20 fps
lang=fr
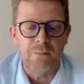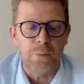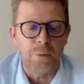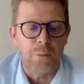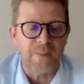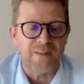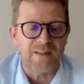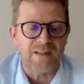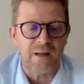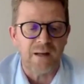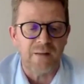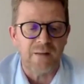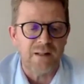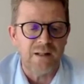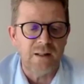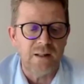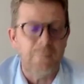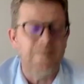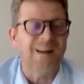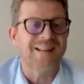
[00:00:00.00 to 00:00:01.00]
peut pas
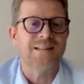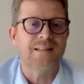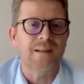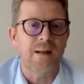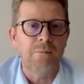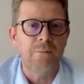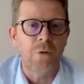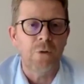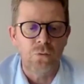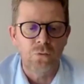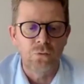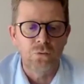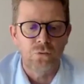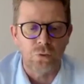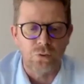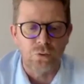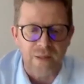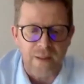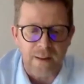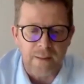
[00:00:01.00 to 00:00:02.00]
travailler partiellement ou
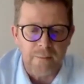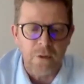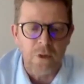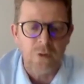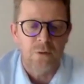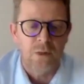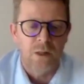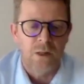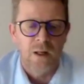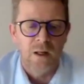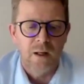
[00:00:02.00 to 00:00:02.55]
totalement,